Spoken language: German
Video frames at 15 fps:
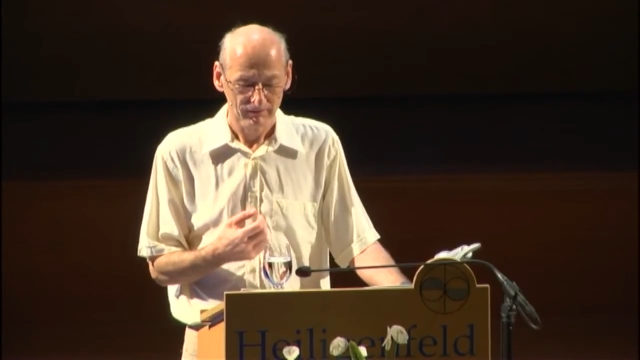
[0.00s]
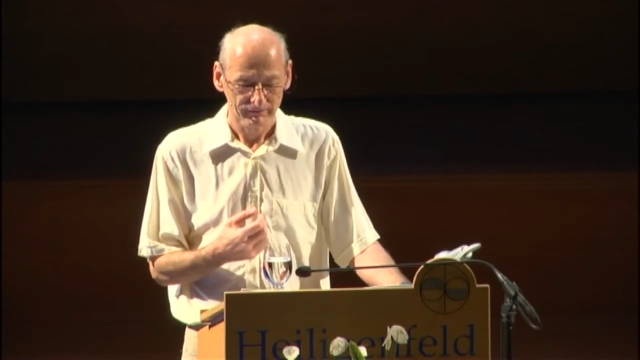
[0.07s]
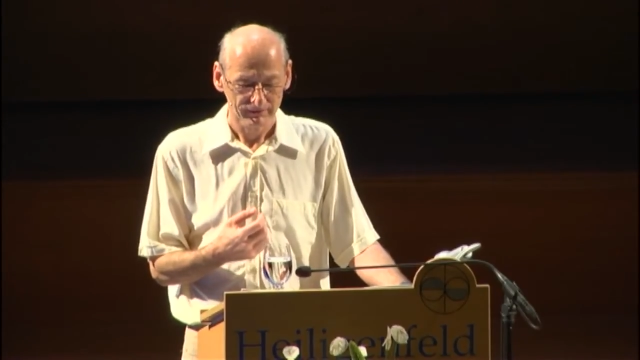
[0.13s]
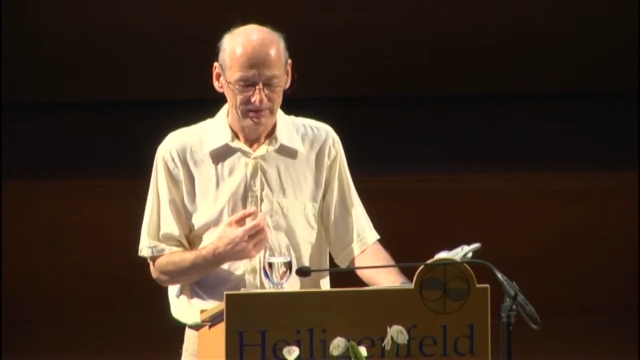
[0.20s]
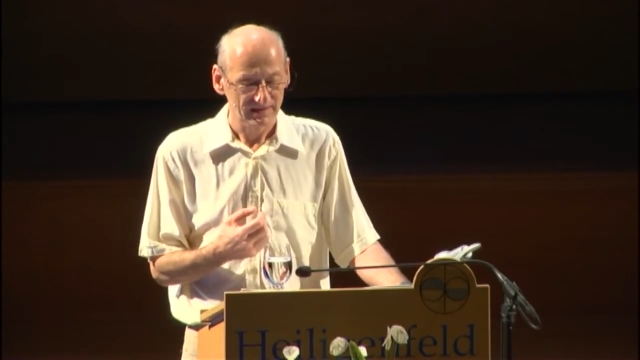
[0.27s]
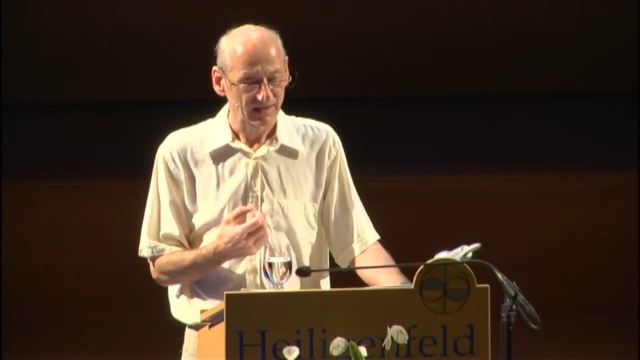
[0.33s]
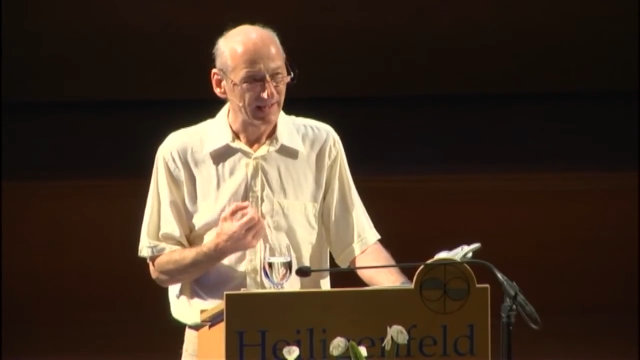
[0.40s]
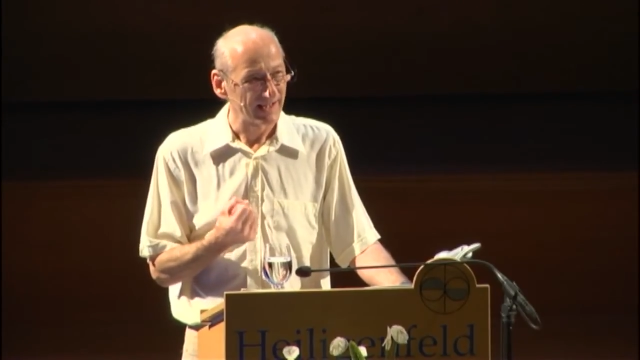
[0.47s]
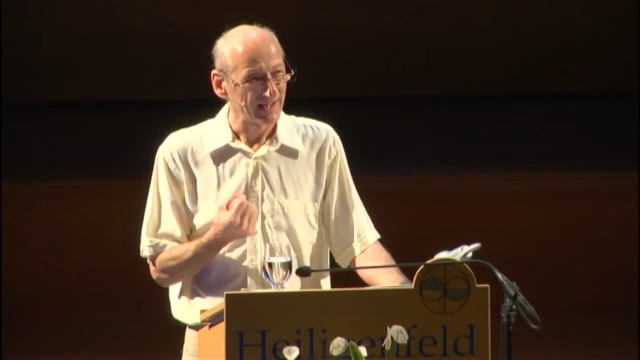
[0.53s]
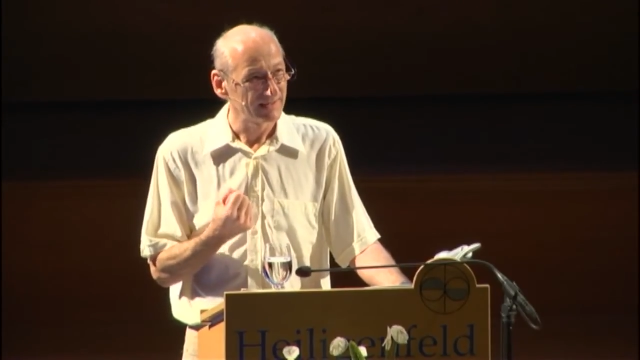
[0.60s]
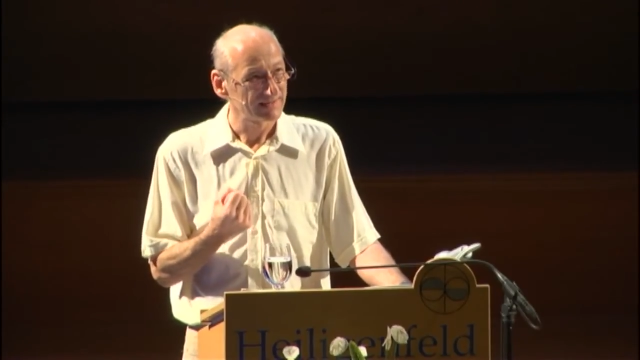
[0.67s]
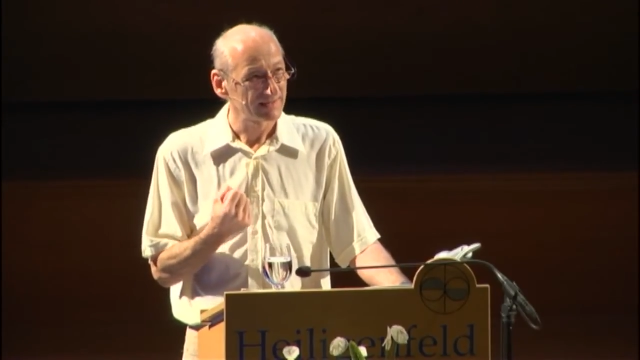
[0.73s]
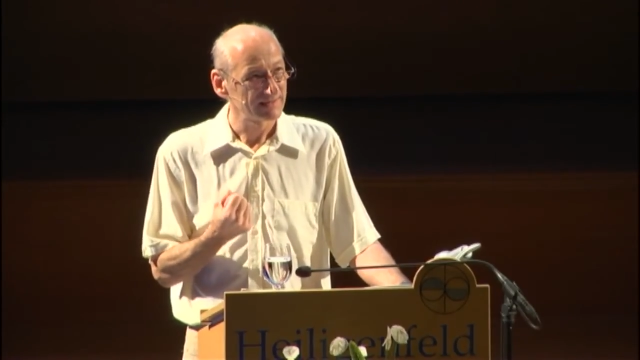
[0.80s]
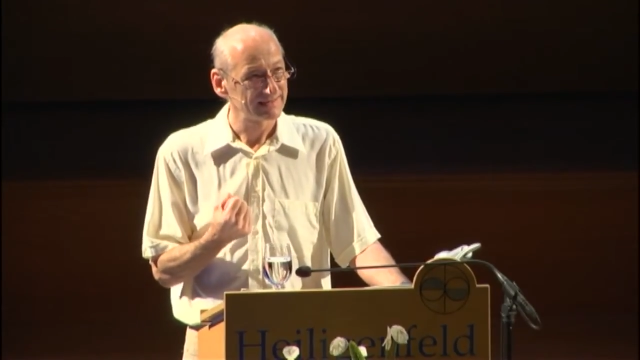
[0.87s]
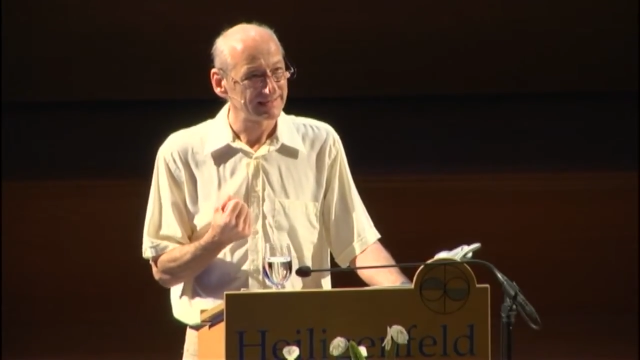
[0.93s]
von seiner
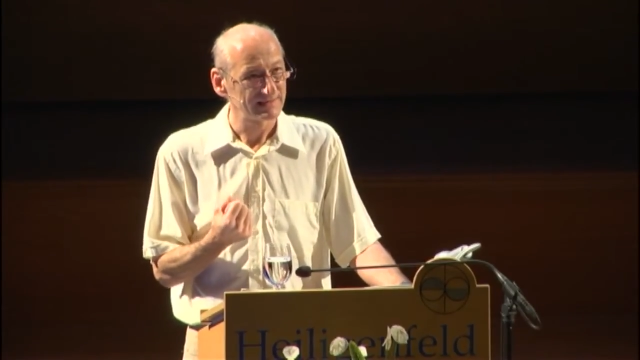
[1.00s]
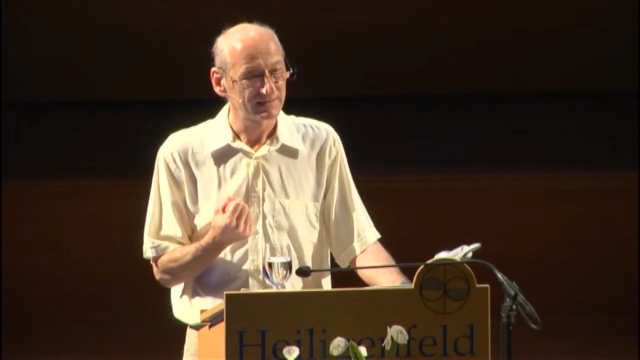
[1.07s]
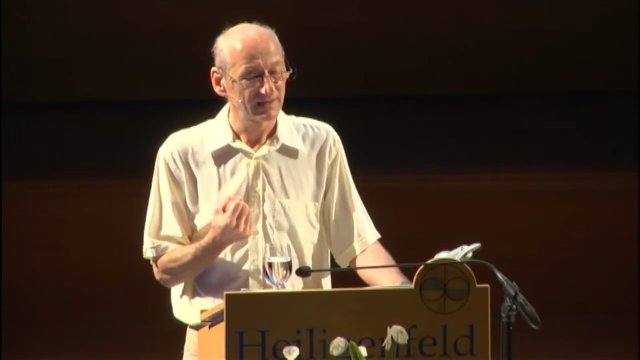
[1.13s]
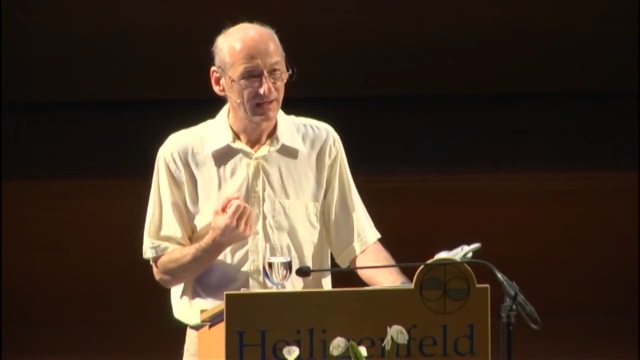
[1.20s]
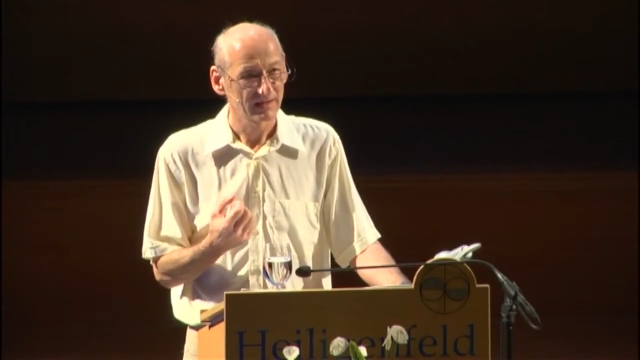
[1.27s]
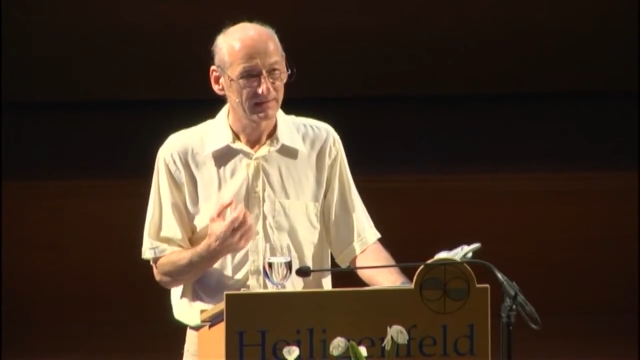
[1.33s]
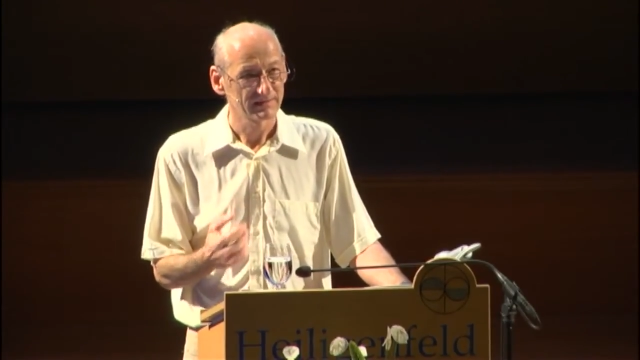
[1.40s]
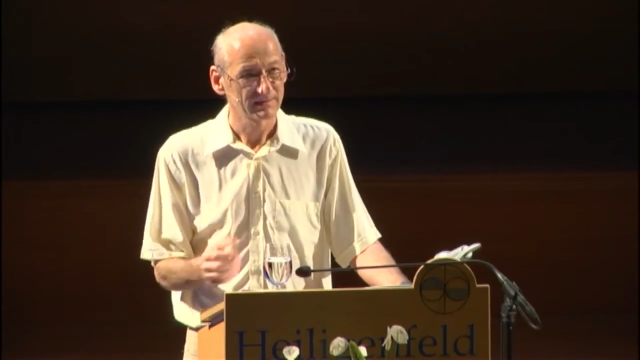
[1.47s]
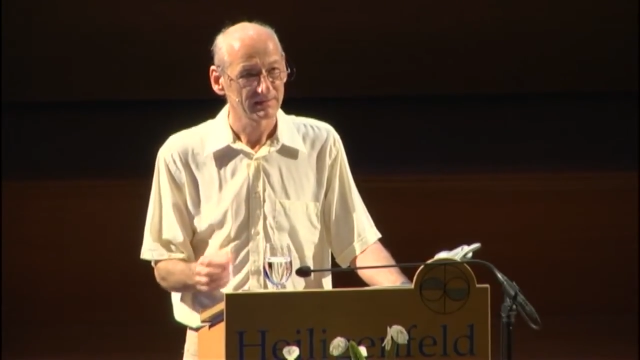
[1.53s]
Intensität,